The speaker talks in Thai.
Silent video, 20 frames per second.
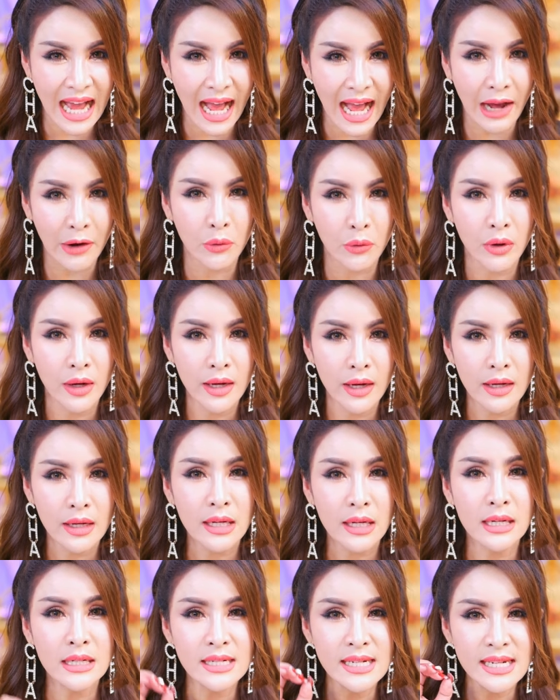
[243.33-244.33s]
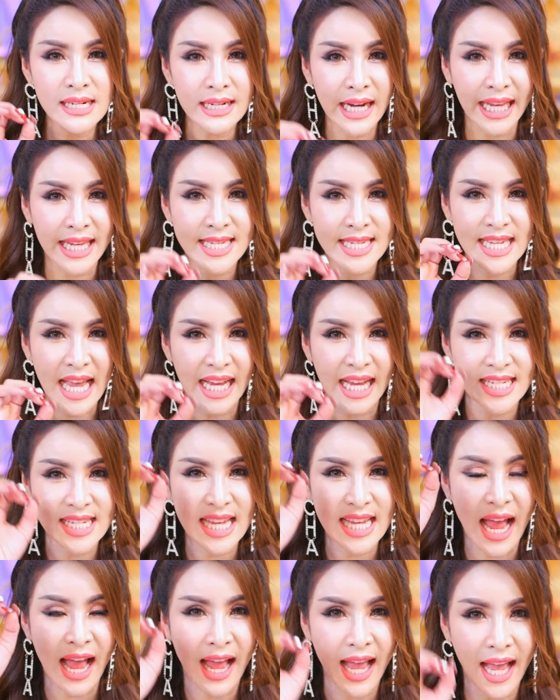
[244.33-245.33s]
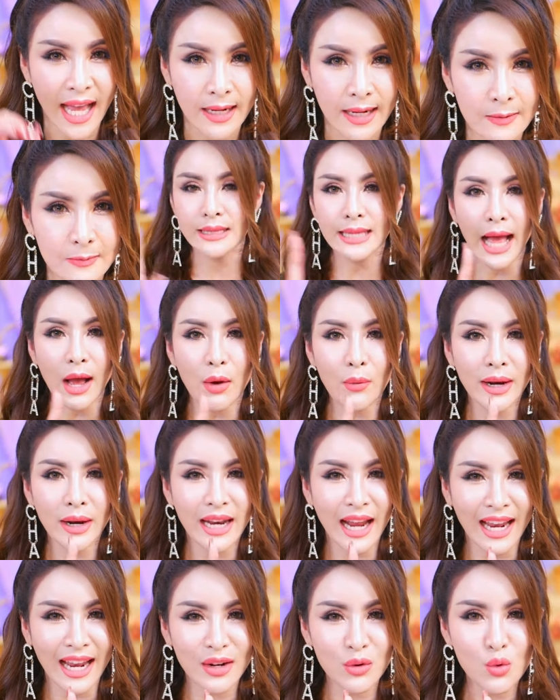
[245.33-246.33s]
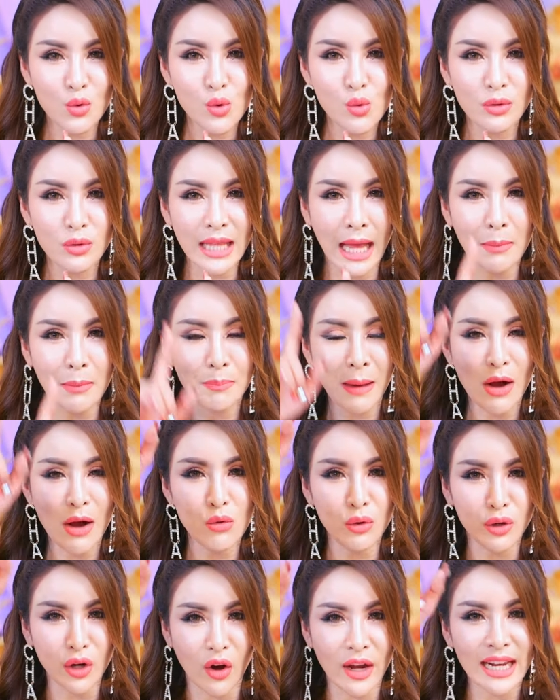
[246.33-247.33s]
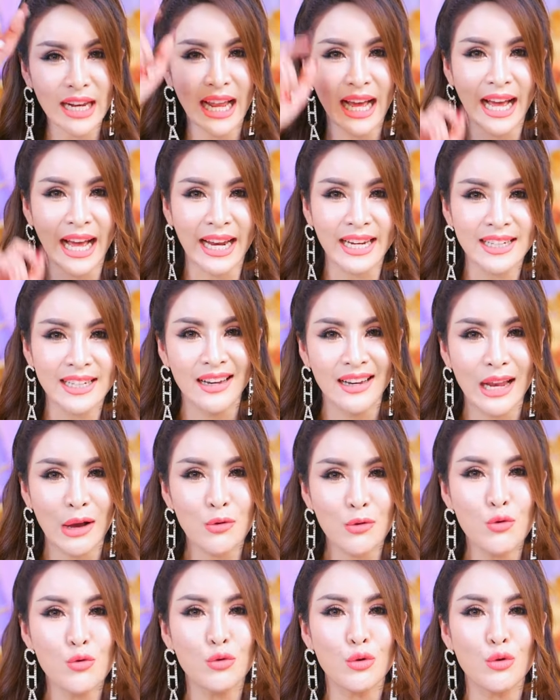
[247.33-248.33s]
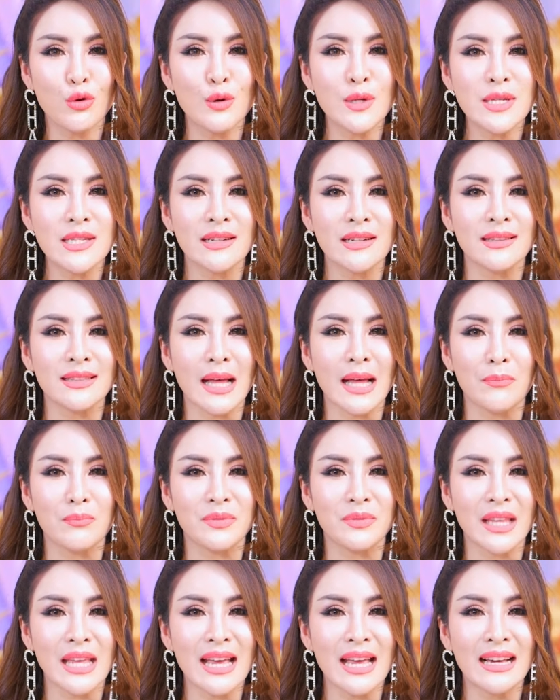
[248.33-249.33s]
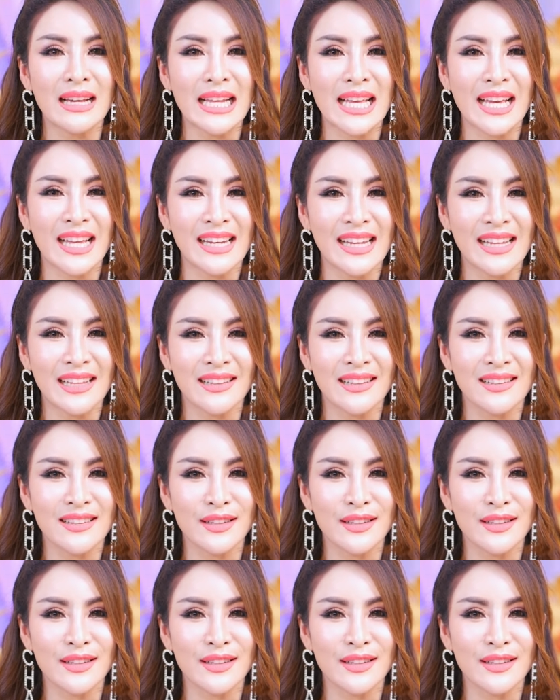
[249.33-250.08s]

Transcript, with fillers: ดาว คือเหนื่อยแสนสาหัส ถ้าวันนั้นครูรุงตั้งเป้าร้อยล้าน แล้วครูรุงรู้สึกต่ำเตี้ยเรียดิน